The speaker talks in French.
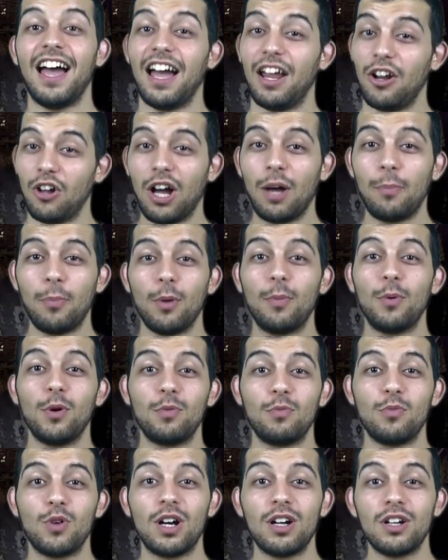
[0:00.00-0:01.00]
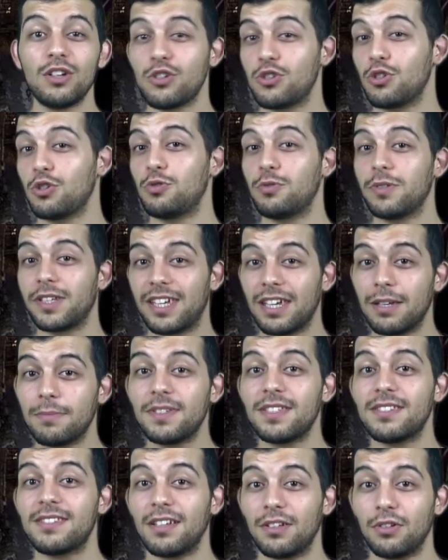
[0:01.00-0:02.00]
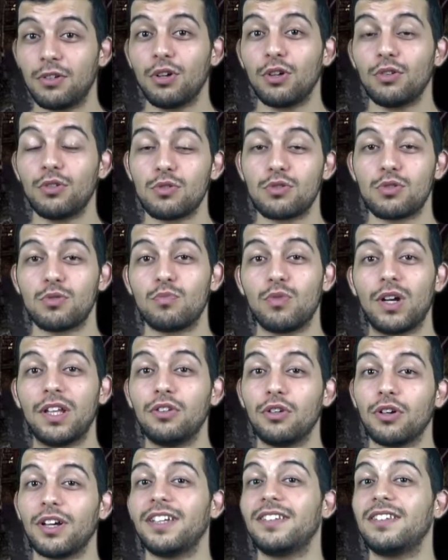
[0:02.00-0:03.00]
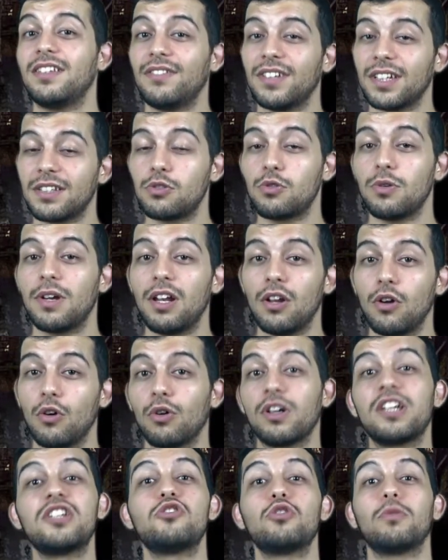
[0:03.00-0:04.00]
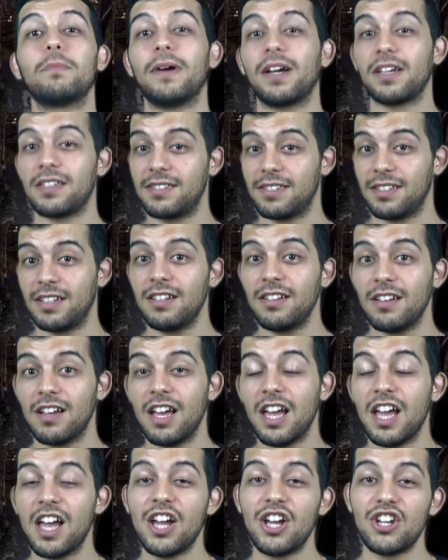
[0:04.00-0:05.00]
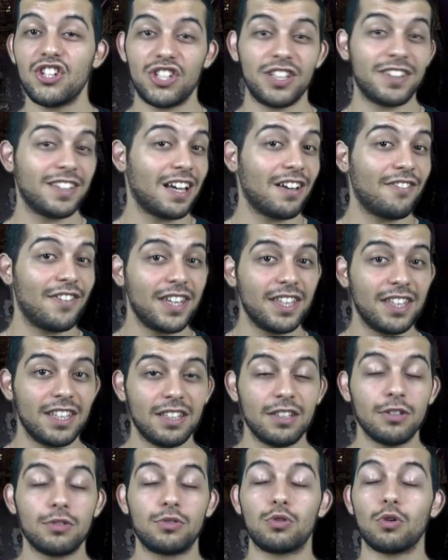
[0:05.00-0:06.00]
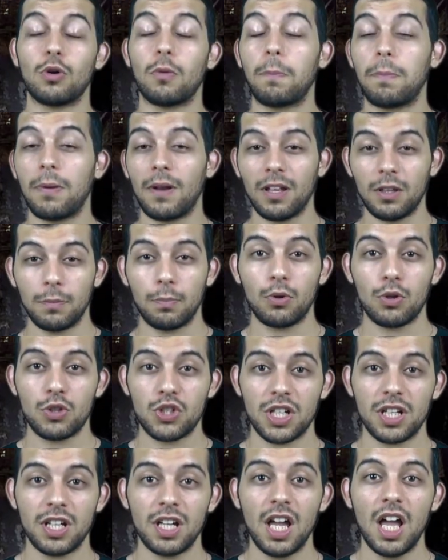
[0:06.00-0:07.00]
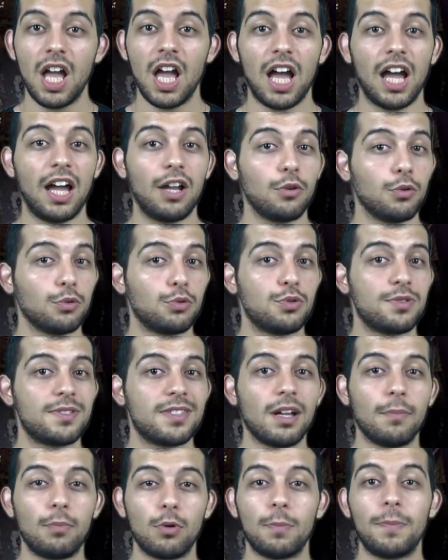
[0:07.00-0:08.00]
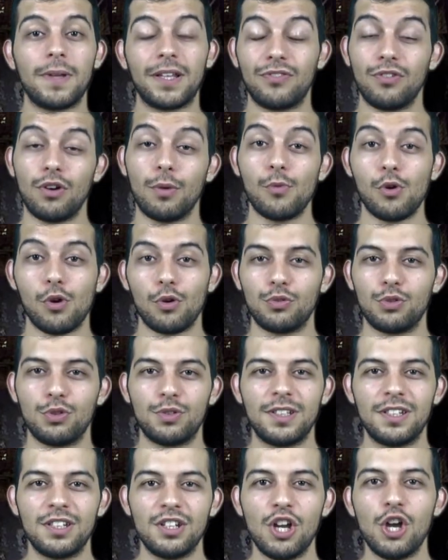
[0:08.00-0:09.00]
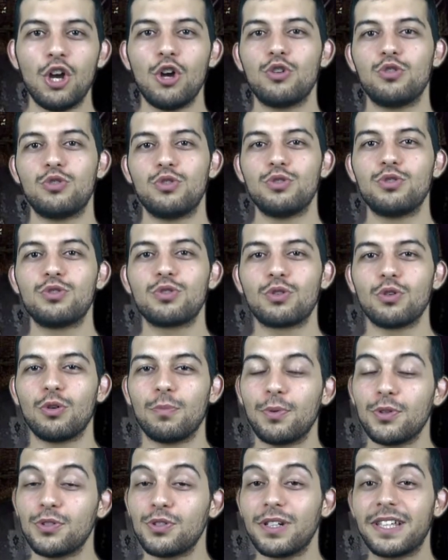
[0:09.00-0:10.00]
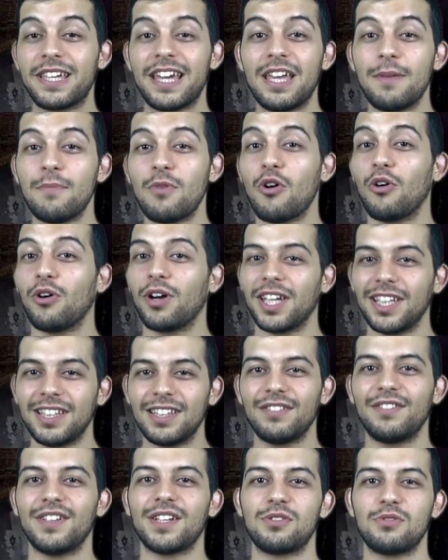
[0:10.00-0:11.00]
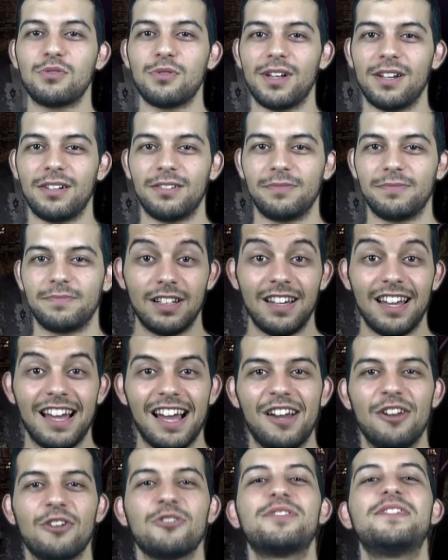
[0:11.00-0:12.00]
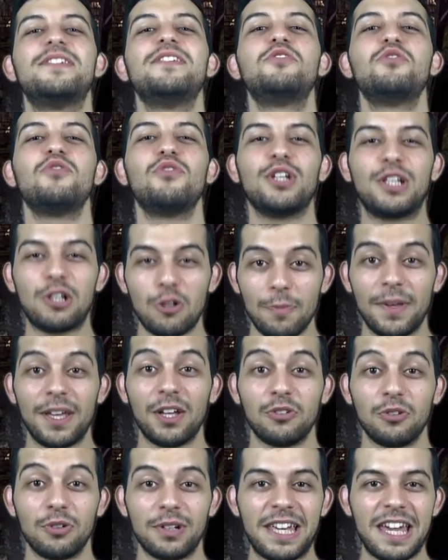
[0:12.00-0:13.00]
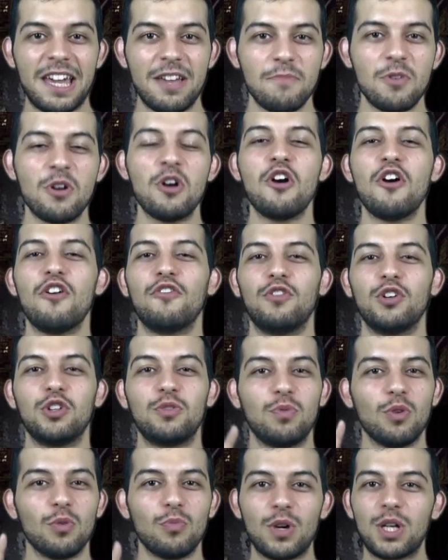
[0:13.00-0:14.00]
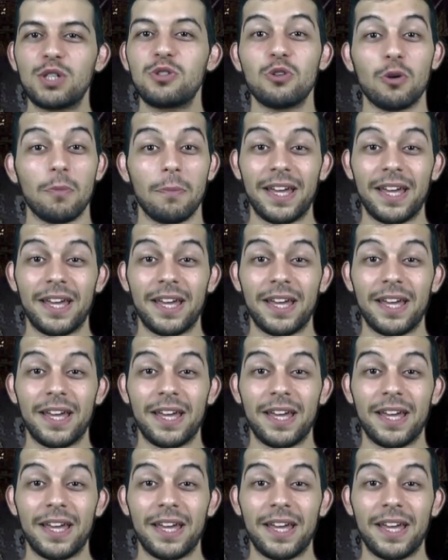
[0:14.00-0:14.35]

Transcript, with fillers: Alors à propos de moi, je suis game designer dans une boîte de réalité virtuelle en région parisienne. J'ai travaillé sur plein de projets allant du simple platformer en 2D jusqu'au puzzle game en réalité virtuelle. Alors si tu veux être le meilleur dans le game, vote pour moi sur